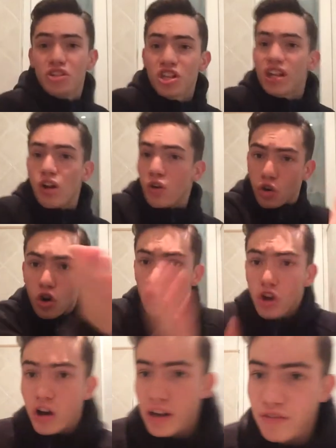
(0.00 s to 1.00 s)
mi girano i
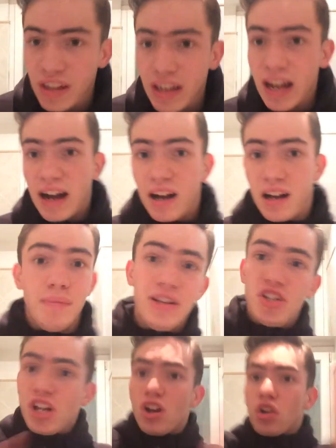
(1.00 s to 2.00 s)
coglioni, figa. Mi
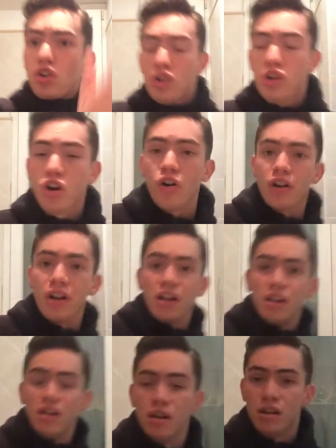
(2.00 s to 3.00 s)
girano i
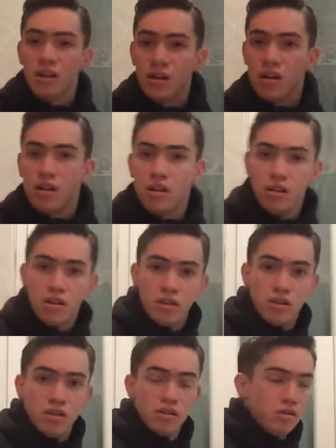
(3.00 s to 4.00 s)
coglioni.
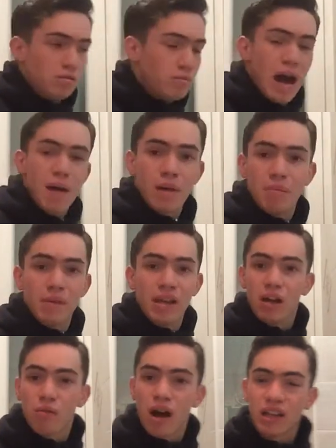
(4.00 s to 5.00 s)
Mamma
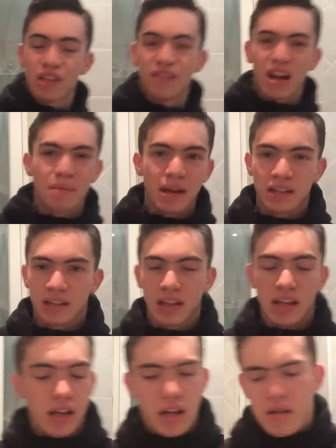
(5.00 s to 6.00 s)
mia, guarda,
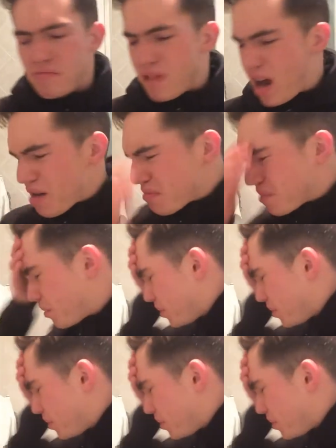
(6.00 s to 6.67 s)
veramente, mamma